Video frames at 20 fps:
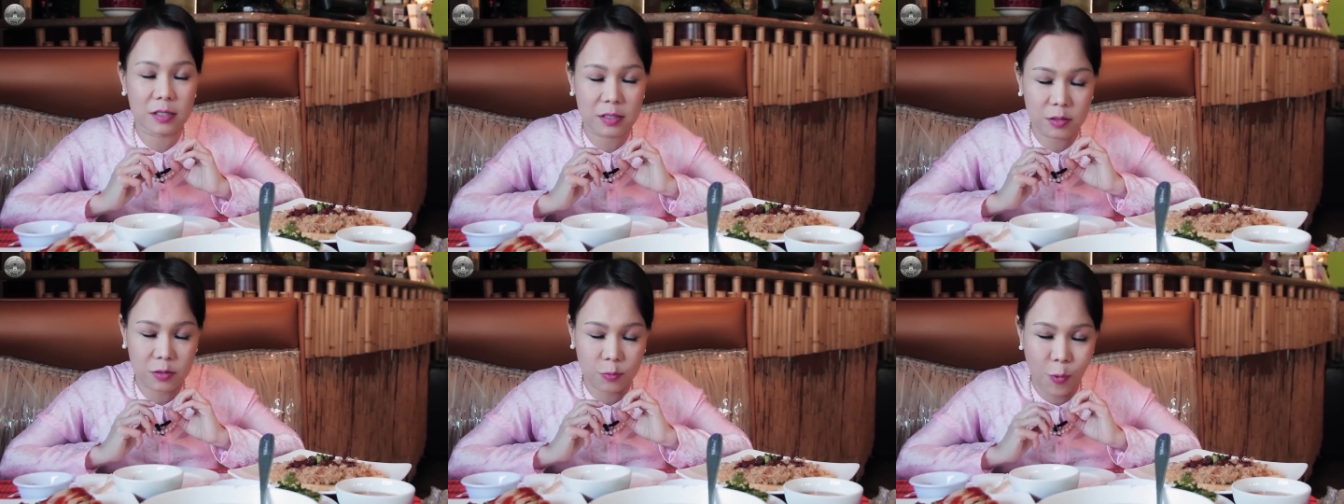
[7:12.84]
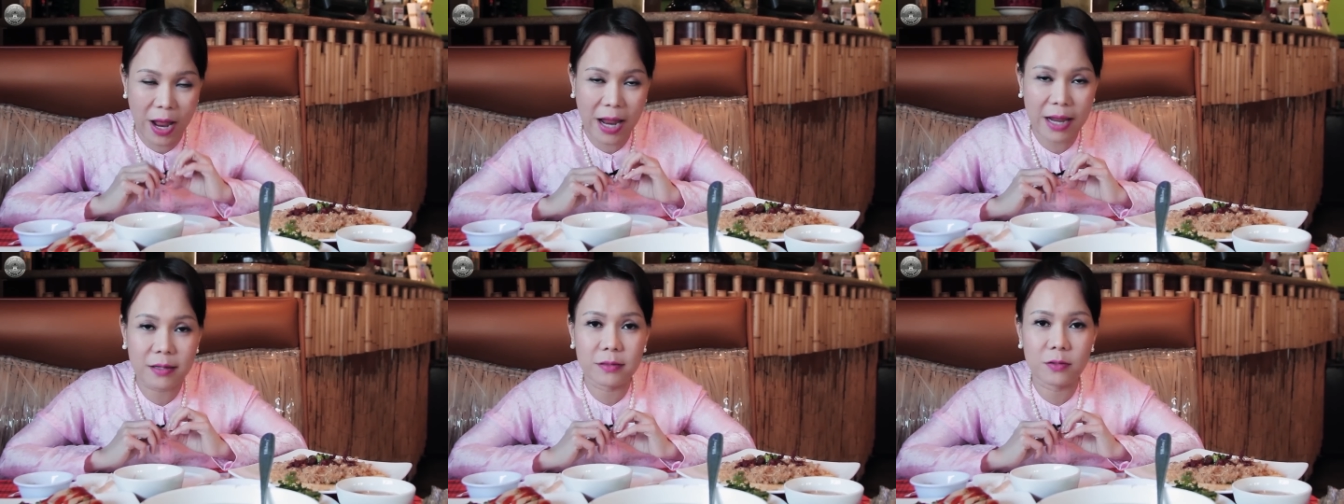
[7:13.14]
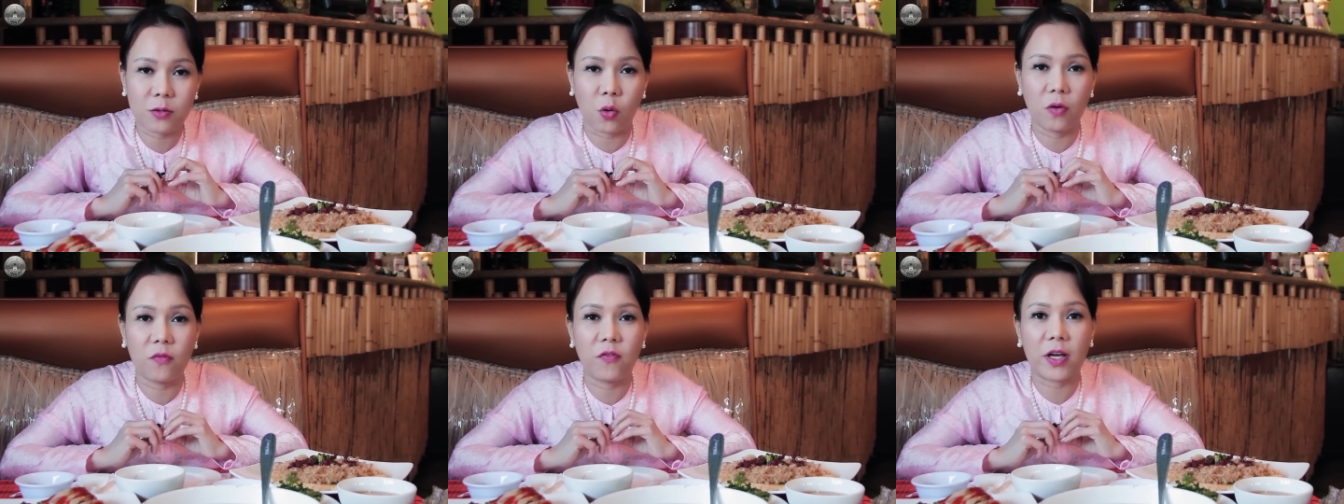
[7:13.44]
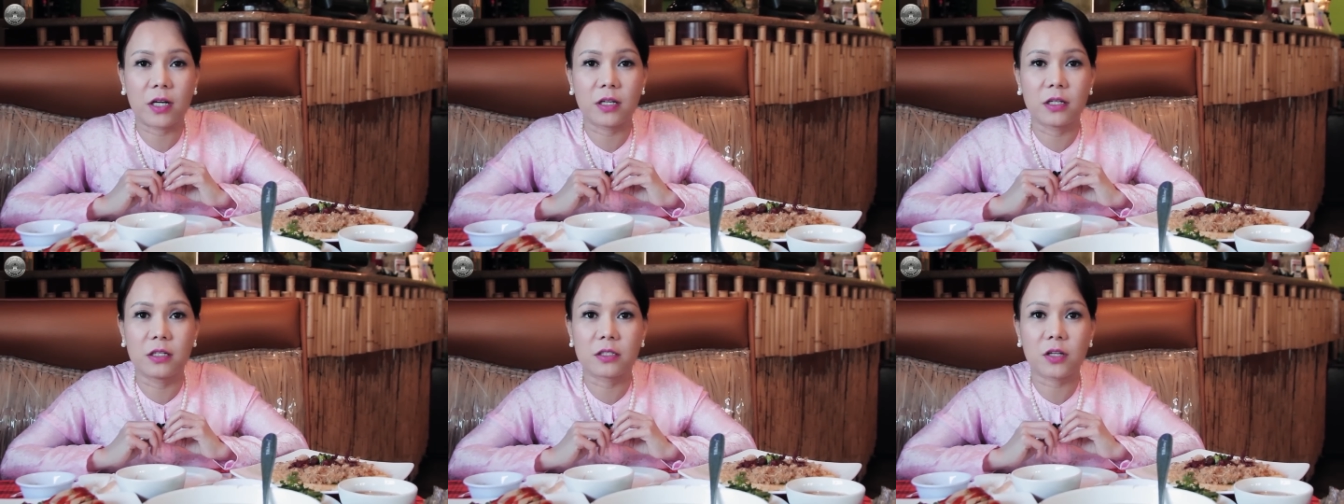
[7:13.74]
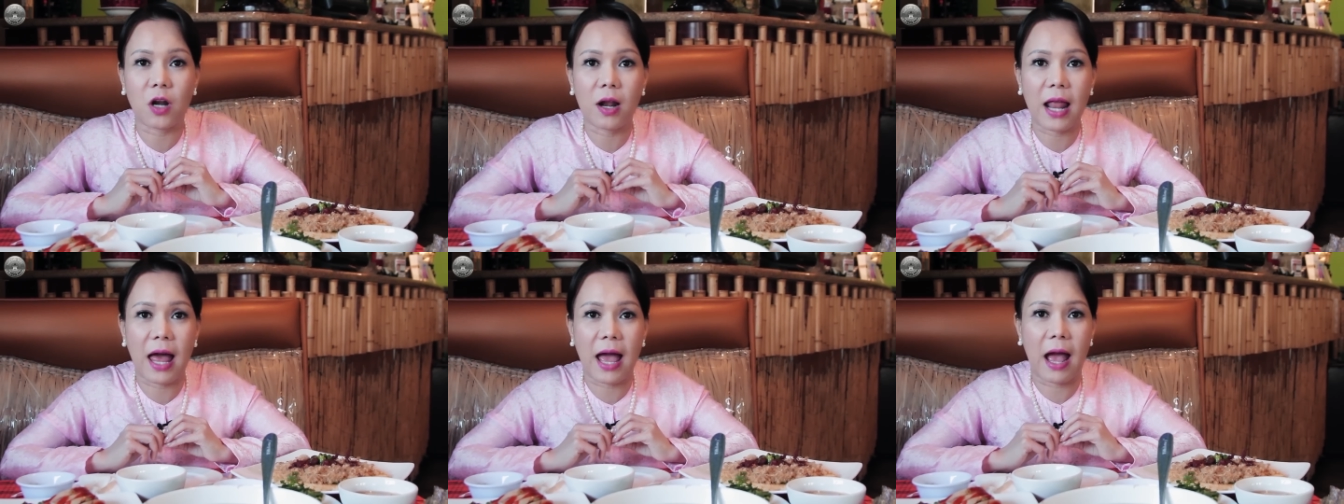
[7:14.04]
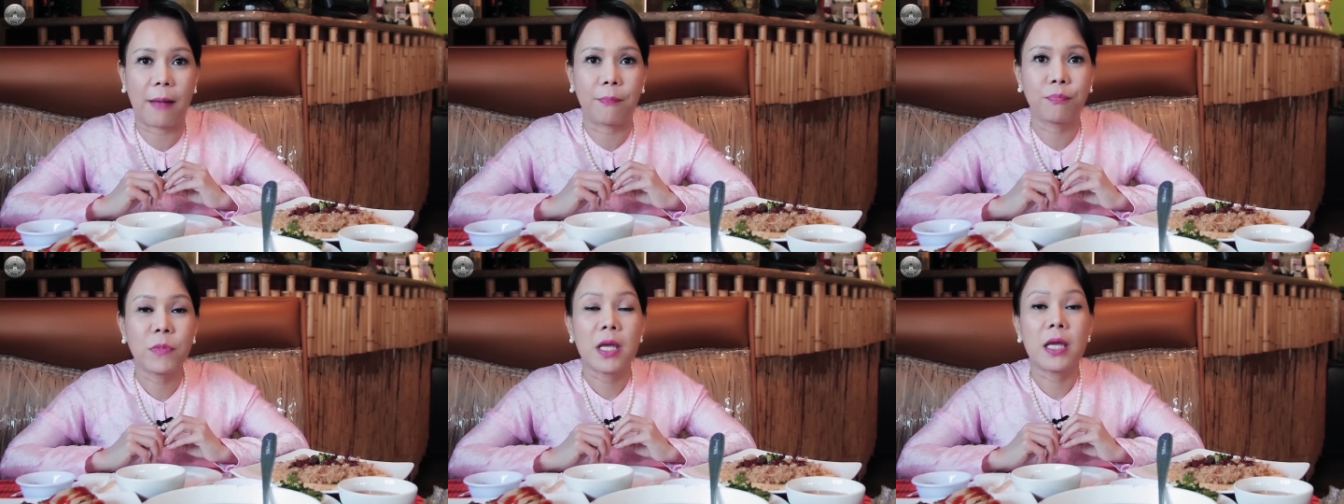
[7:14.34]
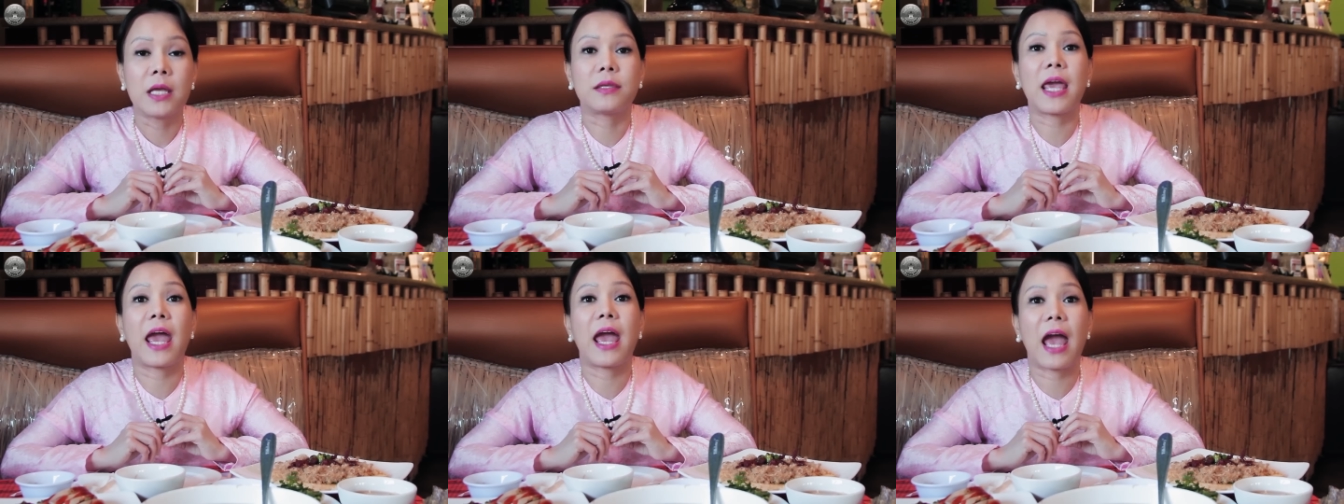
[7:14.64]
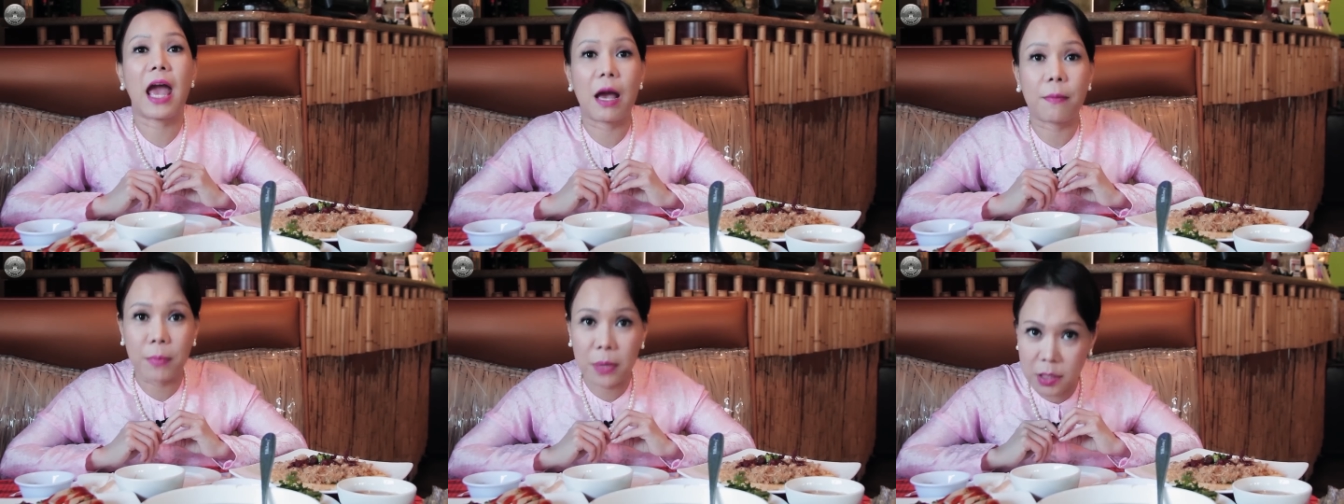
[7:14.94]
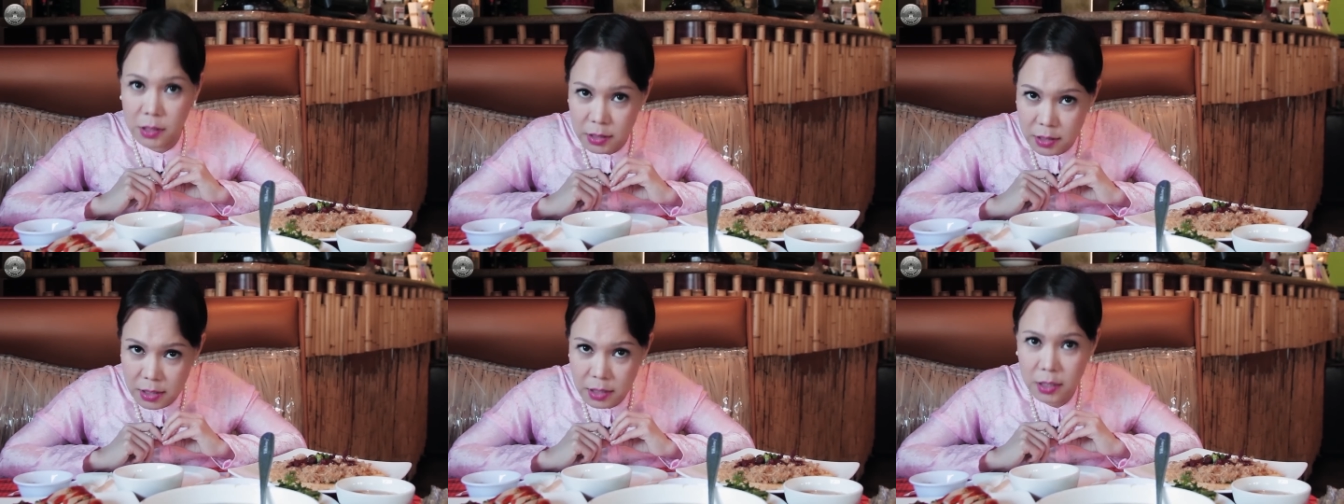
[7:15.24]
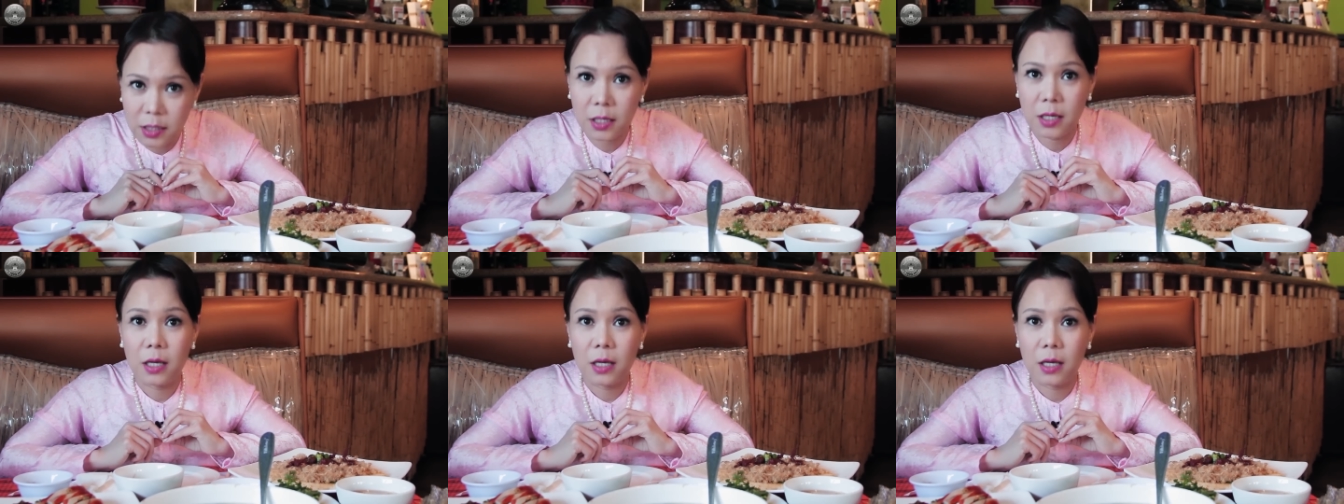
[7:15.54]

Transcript: quán của Việt Hương đó là chè bưởi.